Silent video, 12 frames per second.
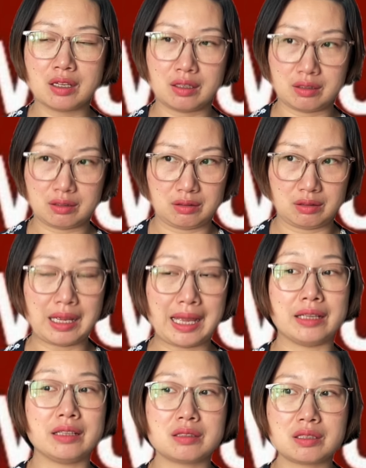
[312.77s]
呃，
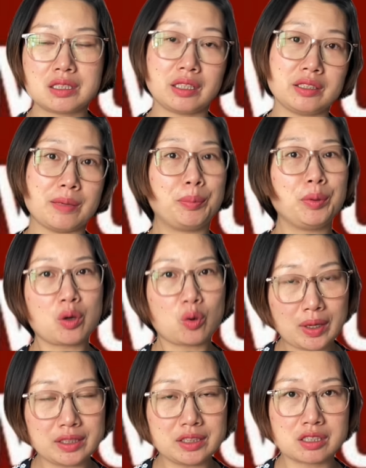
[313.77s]
癌这个也不能
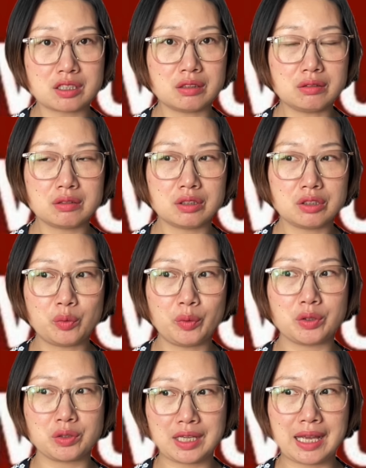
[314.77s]
怪医生。因为
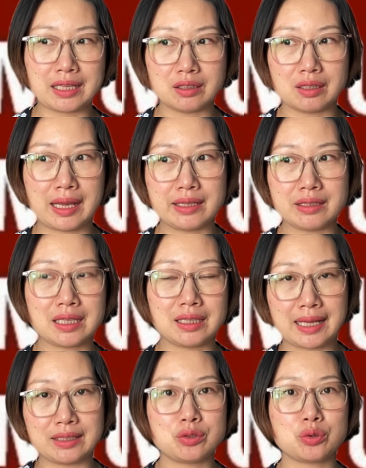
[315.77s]
有些癌癌它
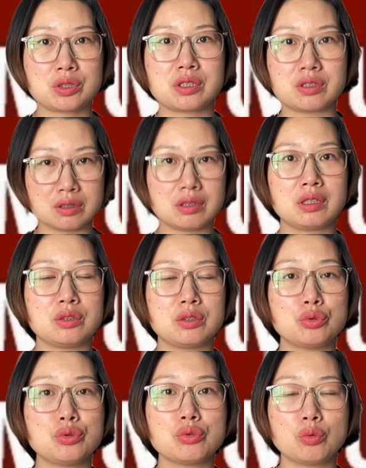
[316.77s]
来的就是很
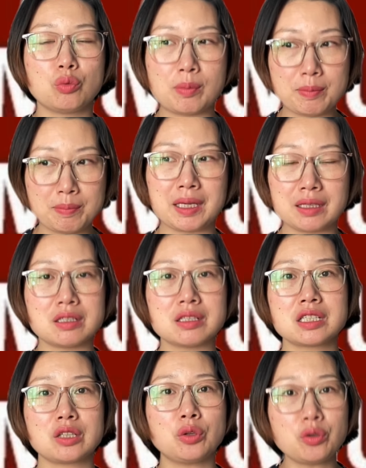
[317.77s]
迅，我们每个人身
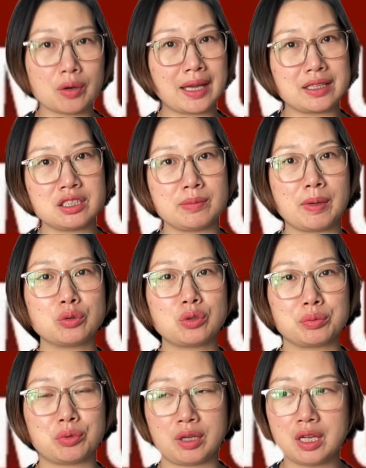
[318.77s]
上都有癌细胞，对
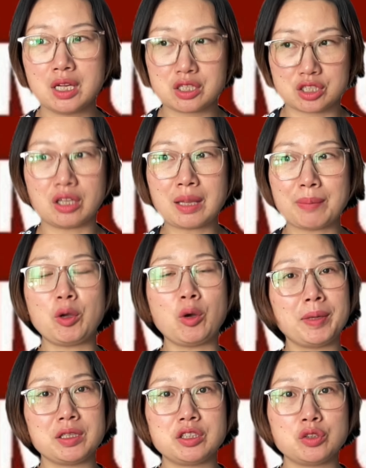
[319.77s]
不对？只要它没有
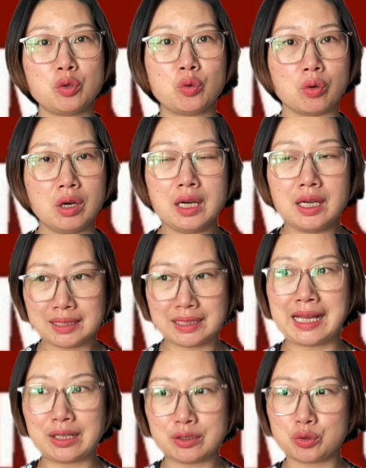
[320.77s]
被激活，那
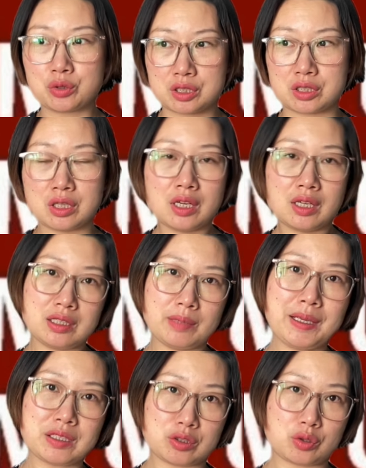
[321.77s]
它就是一
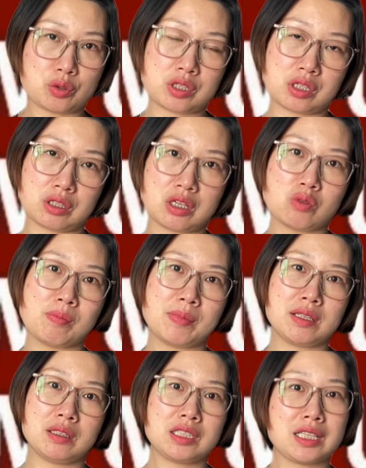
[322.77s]
辈子就是跟我
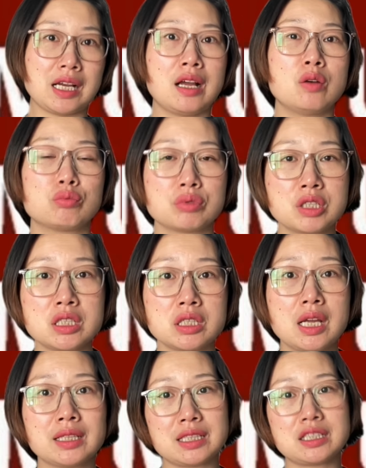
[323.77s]
们相安无事。
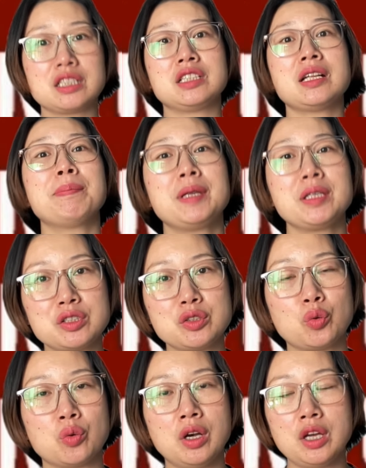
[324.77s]
但是，一旦被激
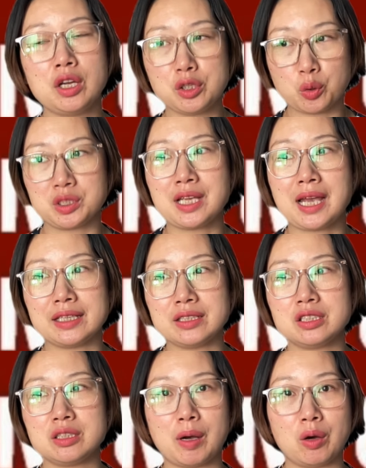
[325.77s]
活，有些癌
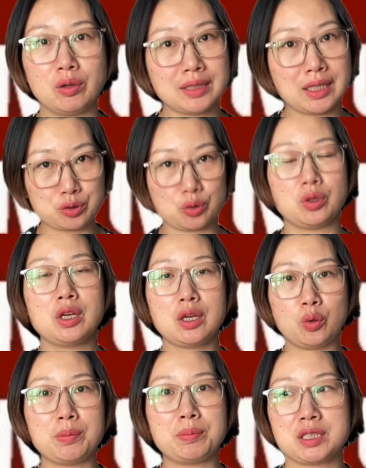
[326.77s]
细胞它就
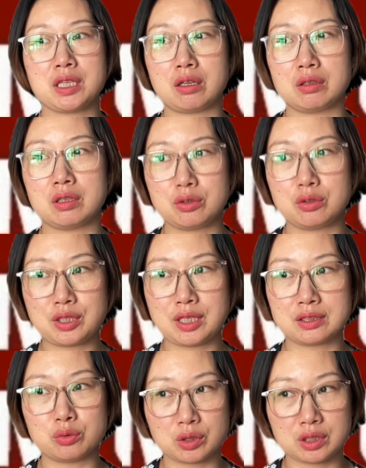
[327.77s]
会比较，就
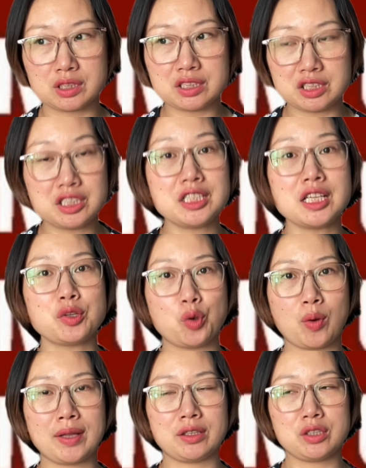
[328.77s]
像这种跟胰腺有
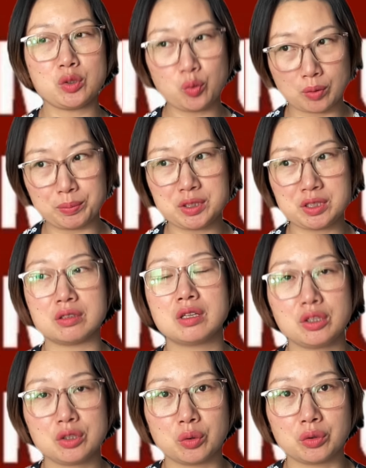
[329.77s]
关的，因为我毕竟
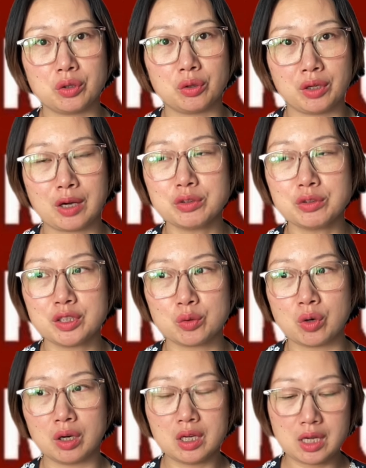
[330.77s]
有有了解
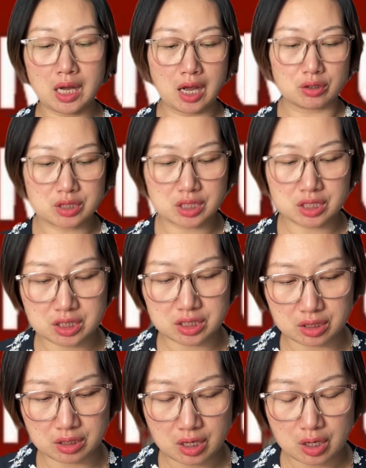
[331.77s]
过。好，这
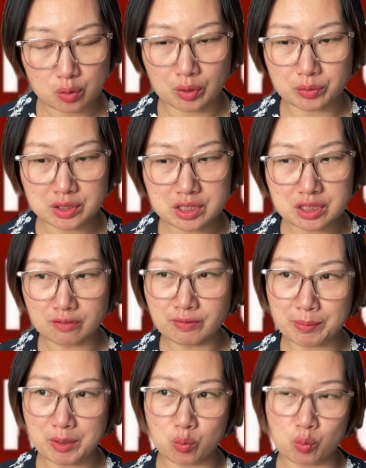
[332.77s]
是关于医生
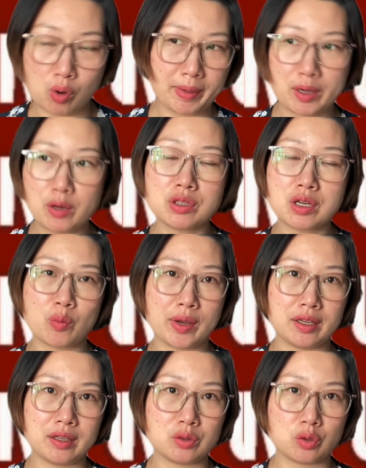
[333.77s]
方面，我没有认
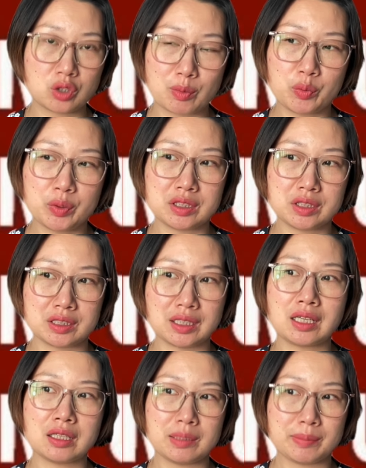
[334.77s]
为有什么问题。
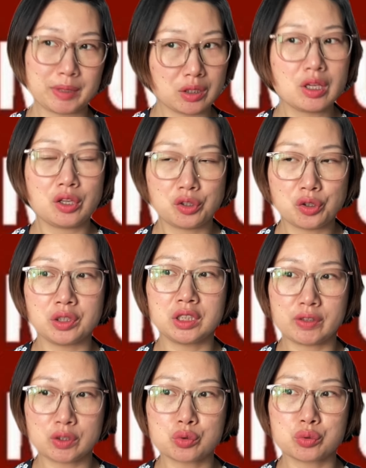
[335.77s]
当然，里面有一个地
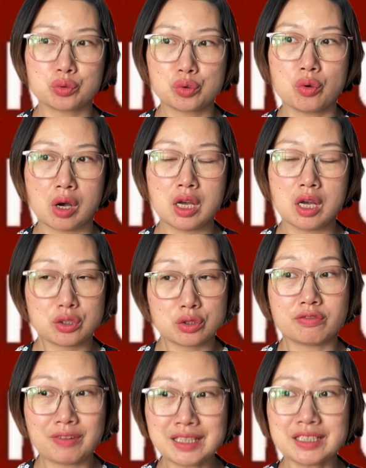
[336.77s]
方出错，就
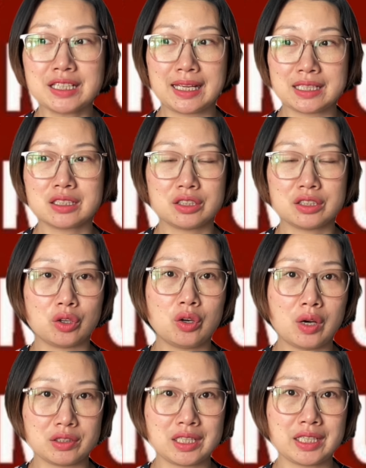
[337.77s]
是发现癌症以后，
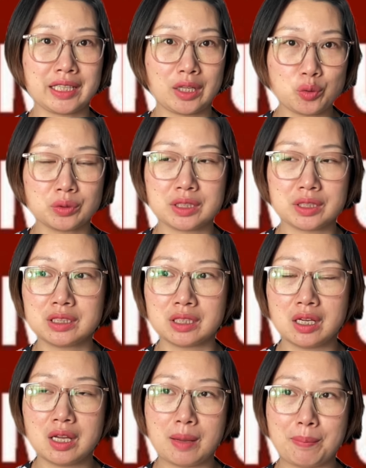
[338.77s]
好像给他用的一
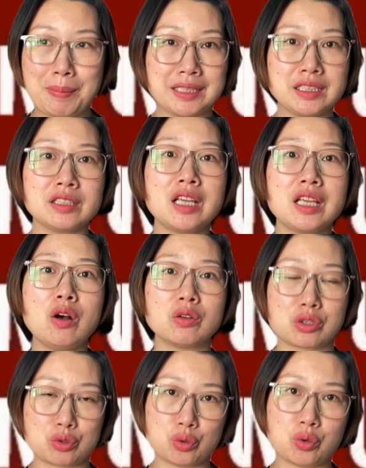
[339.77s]
个靶向药
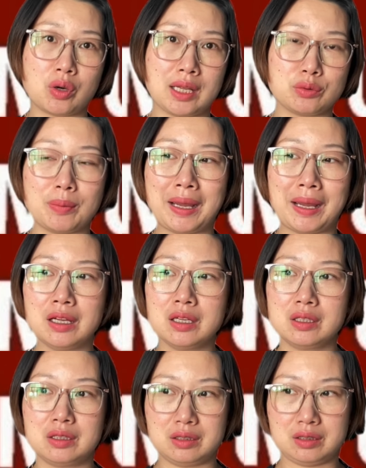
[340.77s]
是错了，对吧？
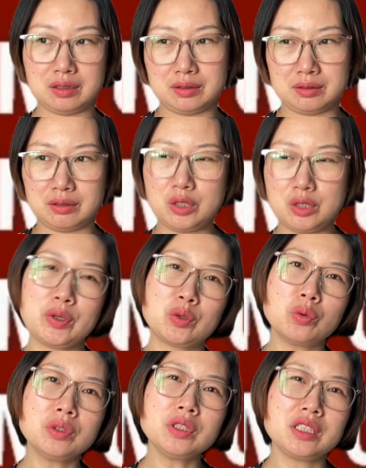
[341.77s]
嗯，因为
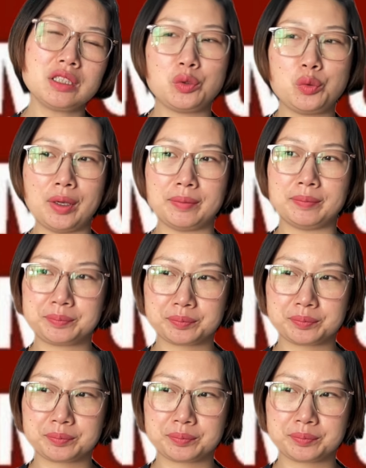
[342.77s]
公立医院。